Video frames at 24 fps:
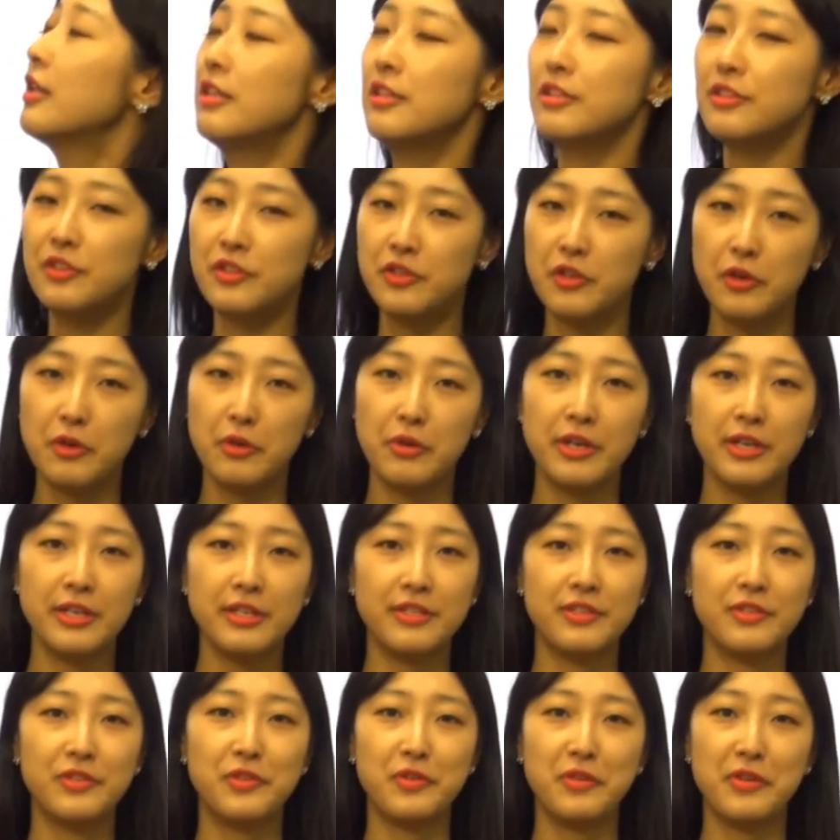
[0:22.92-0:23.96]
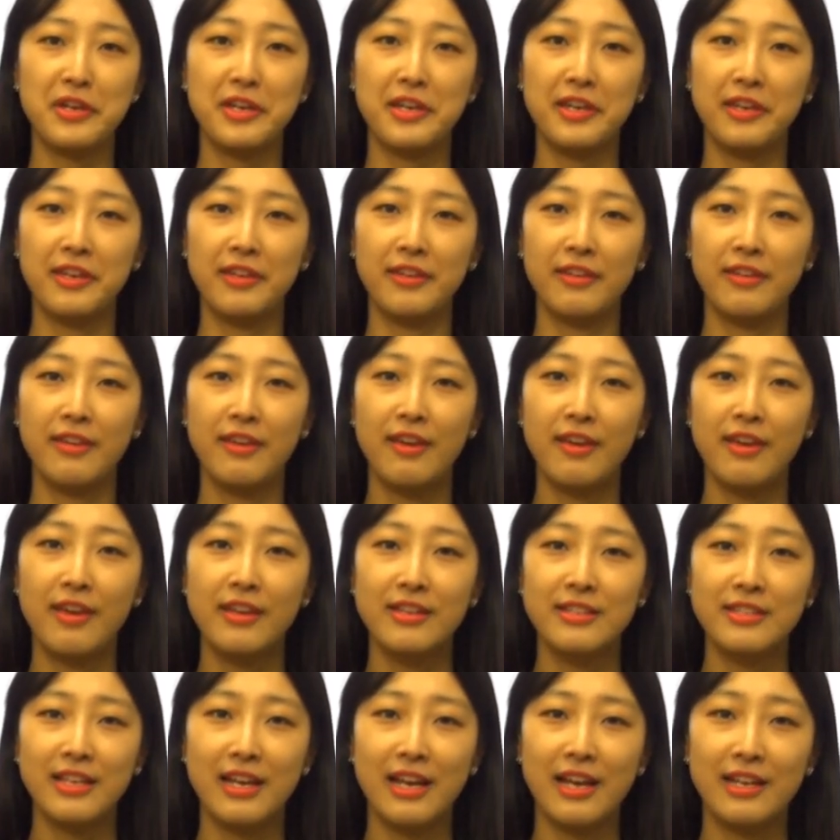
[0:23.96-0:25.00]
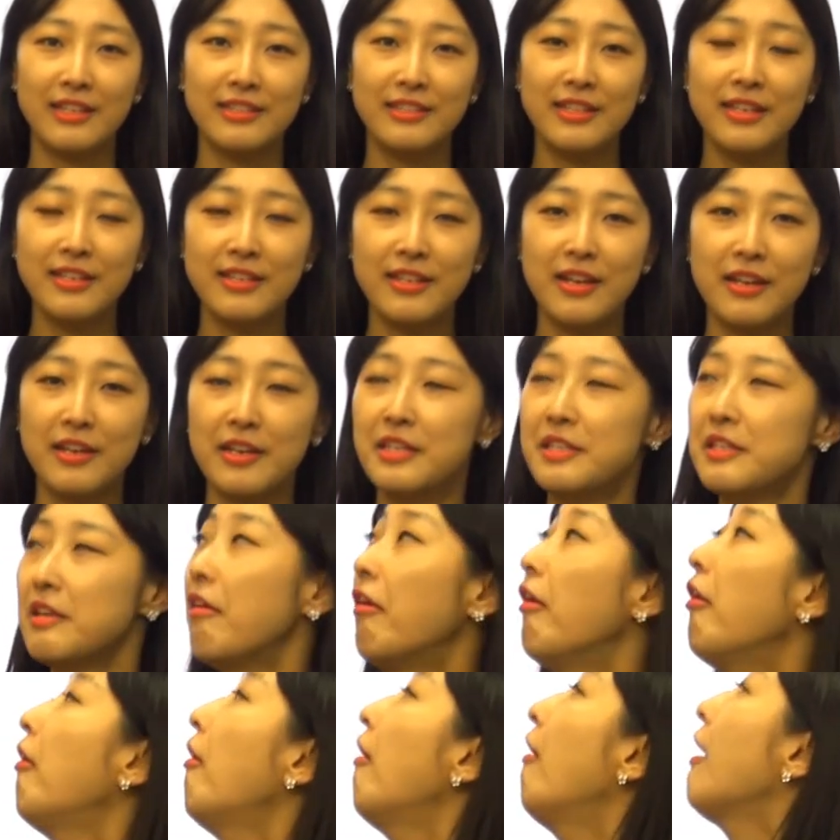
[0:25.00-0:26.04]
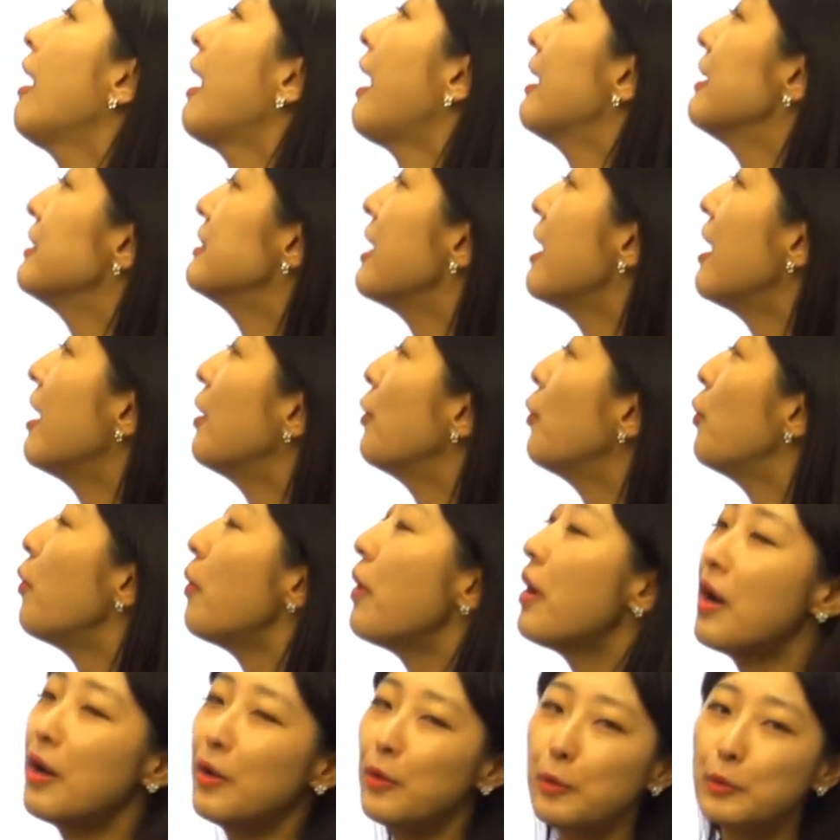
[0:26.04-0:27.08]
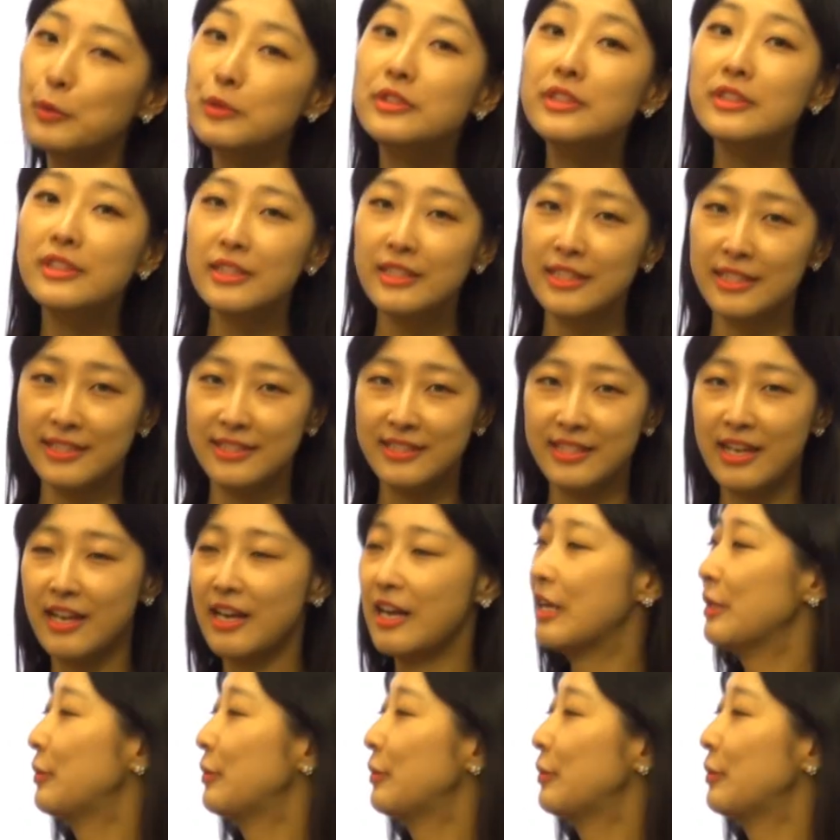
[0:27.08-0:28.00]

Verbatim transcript: luxurious train. 자, 세상에서 가장 호화로운 기차가